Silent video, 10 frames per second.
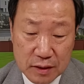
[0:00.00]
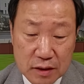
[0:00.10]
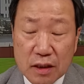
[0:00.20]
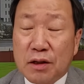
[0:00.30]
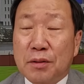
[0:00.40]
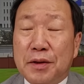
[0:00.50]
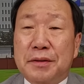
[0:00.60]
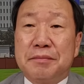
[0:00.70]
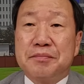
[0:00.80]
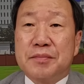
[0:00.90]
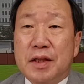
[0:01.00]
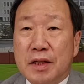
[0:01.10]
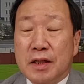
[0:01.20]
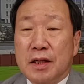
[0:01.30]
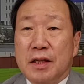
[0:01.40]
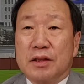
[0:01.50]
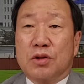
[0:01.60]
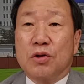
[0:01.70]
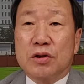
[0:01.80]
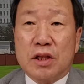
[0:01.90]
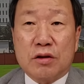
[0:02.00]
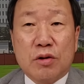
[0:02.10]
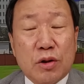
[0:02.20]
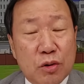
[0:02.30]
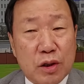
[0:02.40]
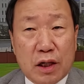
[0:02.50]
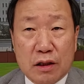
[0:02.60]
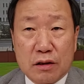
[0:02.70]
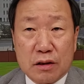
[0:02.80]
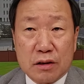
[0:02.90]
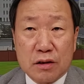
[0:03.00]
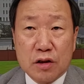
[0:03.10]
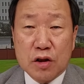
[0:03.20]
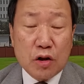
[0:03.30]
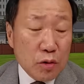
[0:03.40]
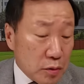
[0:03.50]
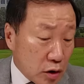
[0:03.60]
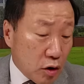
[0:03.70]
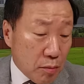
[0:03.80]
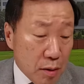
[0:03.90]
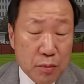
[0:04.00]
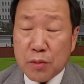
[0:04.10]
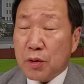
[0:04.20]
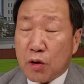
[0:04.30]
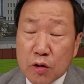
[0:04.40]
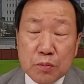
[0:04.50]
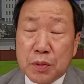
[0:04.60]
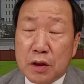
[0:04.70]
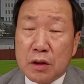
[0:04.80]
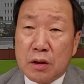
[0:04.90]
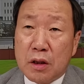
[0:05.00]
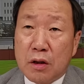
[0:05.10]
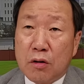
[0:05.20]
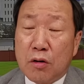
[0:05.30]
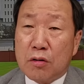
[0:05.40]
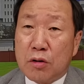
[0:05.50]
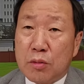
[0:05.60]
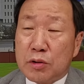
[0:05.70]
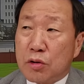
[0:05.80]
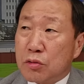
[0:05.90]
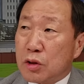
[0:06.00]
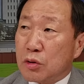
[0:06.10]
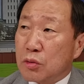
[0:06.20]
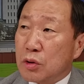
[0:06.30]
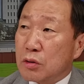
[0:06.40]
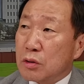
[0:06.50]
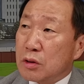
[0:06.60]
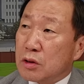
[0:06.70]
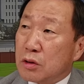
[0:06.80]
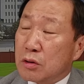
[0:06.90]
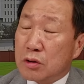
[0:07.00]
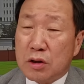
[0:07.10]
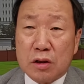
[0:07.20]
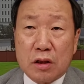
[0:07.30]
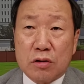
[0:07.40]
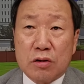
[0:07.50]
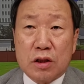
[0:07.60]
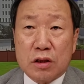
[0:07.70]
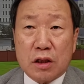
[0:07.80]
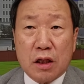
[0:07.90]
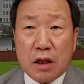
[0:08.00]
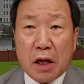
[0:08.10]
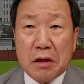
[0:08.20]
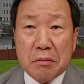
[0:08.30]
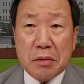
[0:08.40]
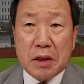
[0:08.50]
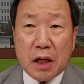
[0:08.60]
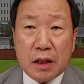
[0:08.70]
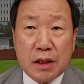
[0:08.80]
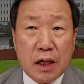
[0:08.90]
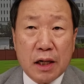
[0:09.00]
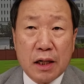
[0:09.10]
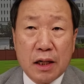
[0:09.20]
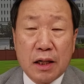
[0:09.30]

자 그러면 정자동 의혹이라는 거는 이거, 이것만 보면 얼핏 어 그러면 정자동 의원은 정진상 전실장의 개인 비리 아니야?